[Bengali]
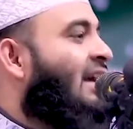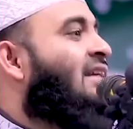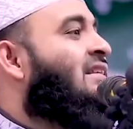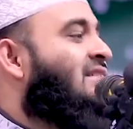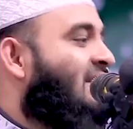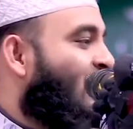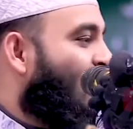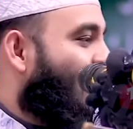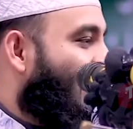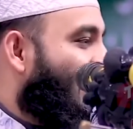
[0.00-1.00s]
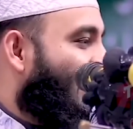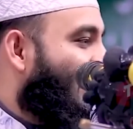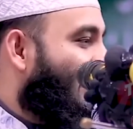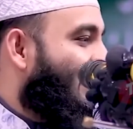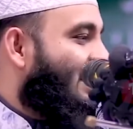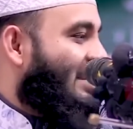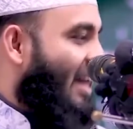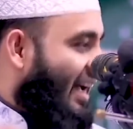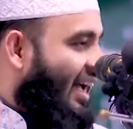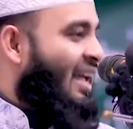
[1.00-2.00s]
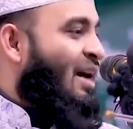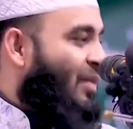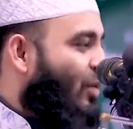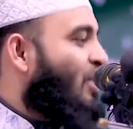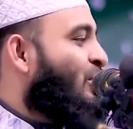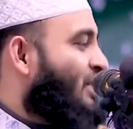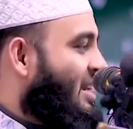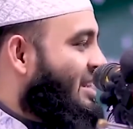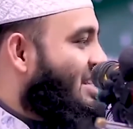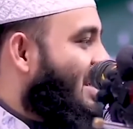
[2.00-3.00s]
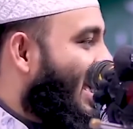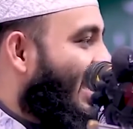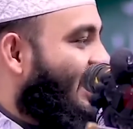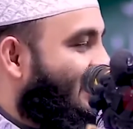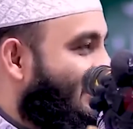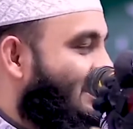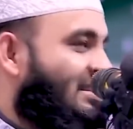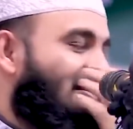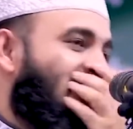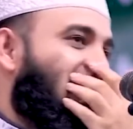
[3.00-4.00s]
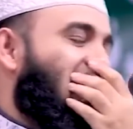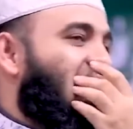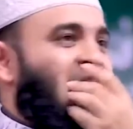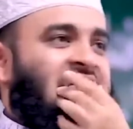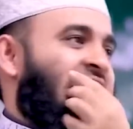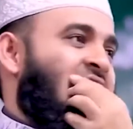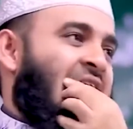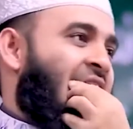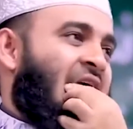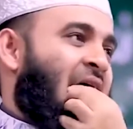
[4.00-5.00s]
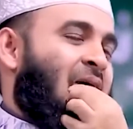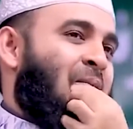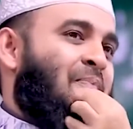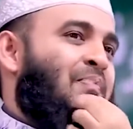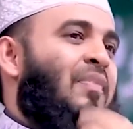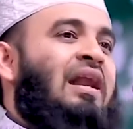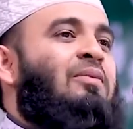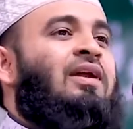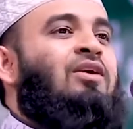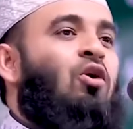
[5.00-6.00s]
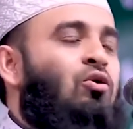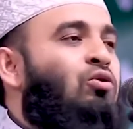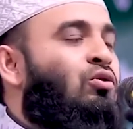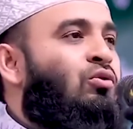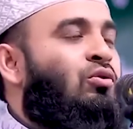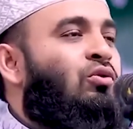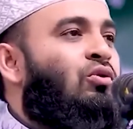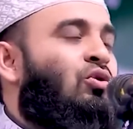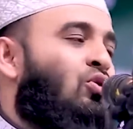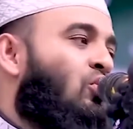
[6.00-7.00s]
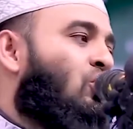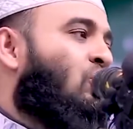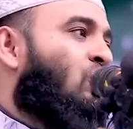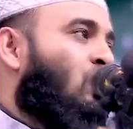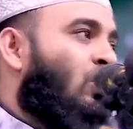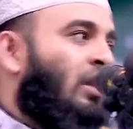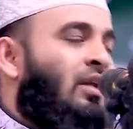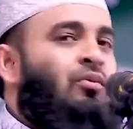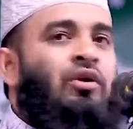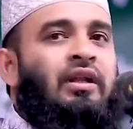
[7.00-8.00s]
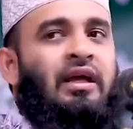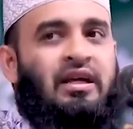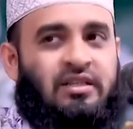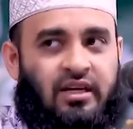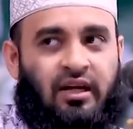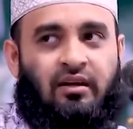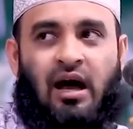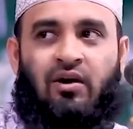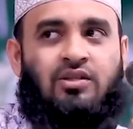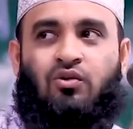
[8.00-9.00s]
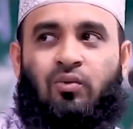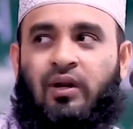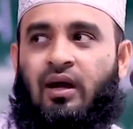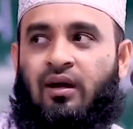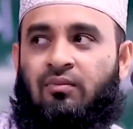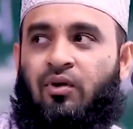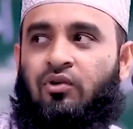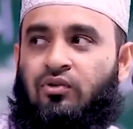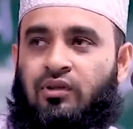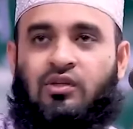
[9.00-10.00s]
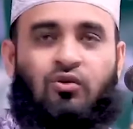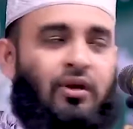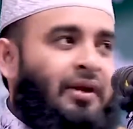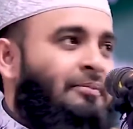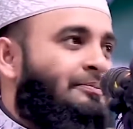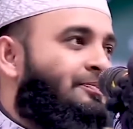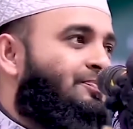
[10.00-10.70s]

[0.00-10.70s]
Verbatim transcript: ধাক্কাইতেছেন কেন আমাকে ধাক্কাই আমার ওই মতে নিতে চায় ঠিক না বাড়াবাড়ি কখনো কল্যাণ বয়ে নিয়ে আসে না আওয়াজ করবেন না মনোযোগ দিয়ে শুনেন